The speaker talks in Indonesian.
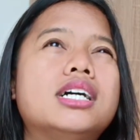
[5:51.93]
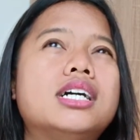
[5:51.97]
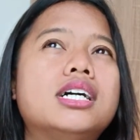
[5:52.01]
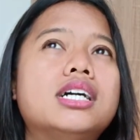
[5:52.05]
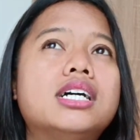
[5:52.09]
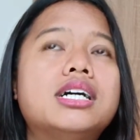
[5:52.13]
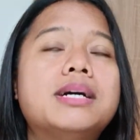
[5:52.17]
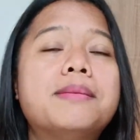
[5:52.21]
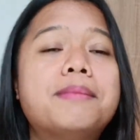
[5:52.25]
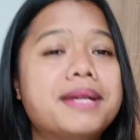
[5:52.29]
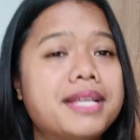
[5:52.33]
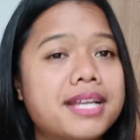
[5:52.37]

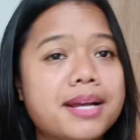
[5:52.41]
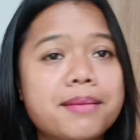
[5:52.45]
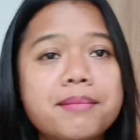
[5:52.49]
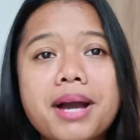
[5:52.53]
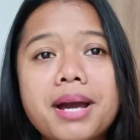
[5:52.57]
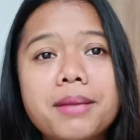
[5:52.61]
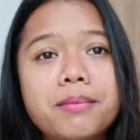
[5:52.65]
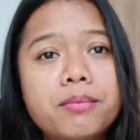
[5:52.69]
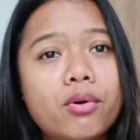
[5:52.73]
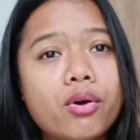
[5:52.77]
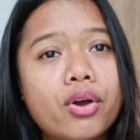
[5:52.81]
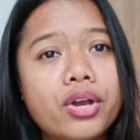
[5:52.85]
uh, banyak
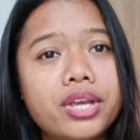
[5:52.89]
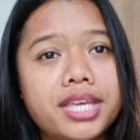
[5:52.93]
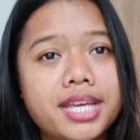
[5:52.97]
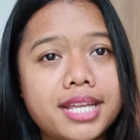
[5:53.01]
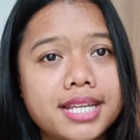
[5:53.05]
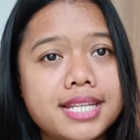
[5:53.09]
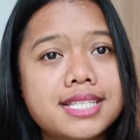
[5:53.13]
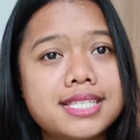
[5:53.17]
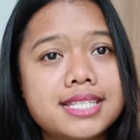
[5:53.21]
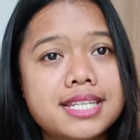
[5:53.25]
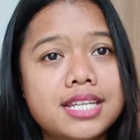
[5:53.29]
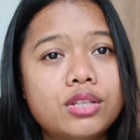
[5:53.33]
banget pokoknya
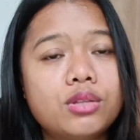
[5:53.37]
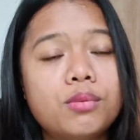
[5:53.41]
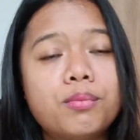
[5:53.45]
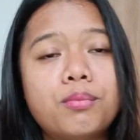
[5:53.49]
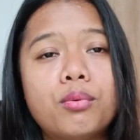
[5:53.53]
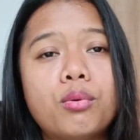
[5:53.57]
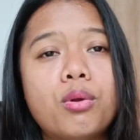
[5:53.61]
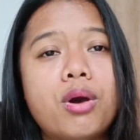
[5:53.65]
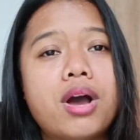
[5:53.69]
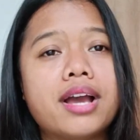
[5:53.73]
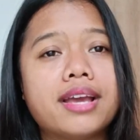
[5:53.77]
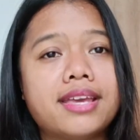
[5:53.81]
di sini tuh
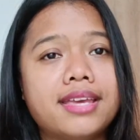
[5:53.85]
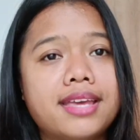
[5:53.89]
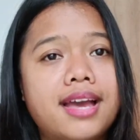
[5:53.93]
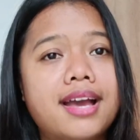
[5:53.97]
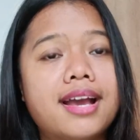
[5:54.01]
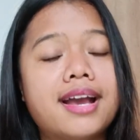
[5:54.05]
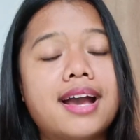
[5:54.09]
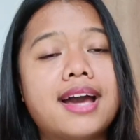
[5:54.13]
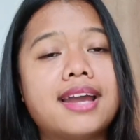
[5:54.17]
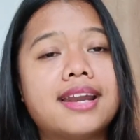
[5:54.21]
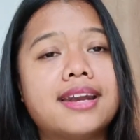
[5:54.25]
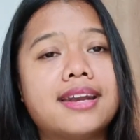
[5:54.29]

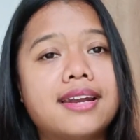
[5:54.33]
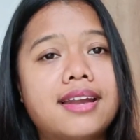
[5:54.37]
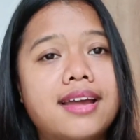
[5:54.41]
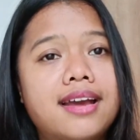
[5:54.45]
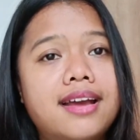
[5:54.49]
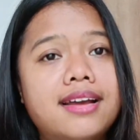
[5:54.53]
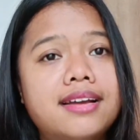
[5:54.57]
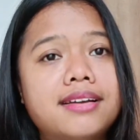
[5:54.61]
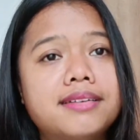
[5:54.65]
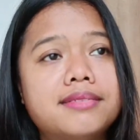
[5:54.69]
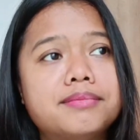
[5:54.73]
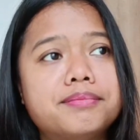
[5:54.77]
peluangnya
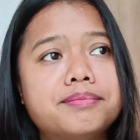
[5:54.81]
karena